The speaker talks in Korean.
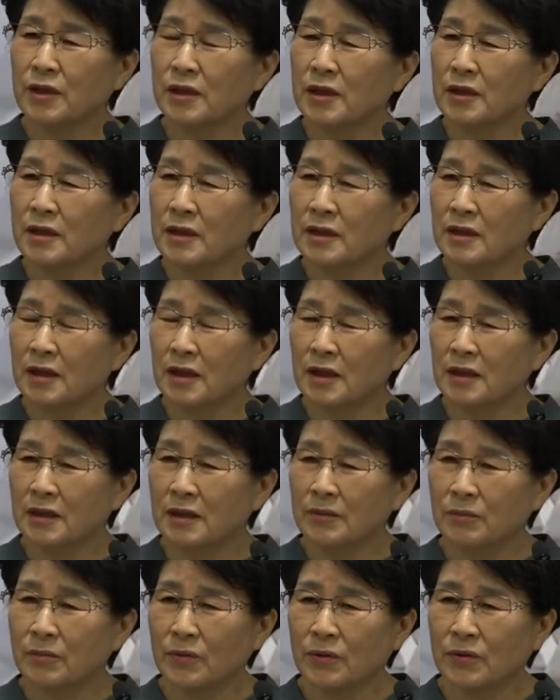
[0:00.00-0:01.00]

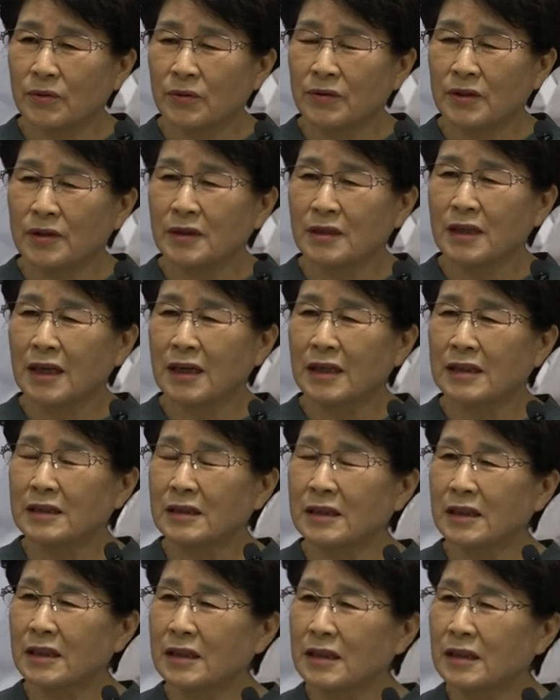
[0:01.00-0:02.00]
일어나는 모든
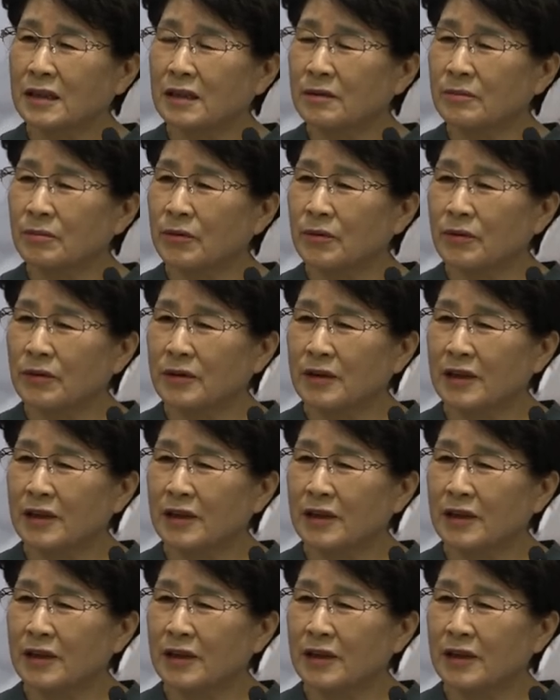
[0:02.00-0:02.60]
가정한 일을 보고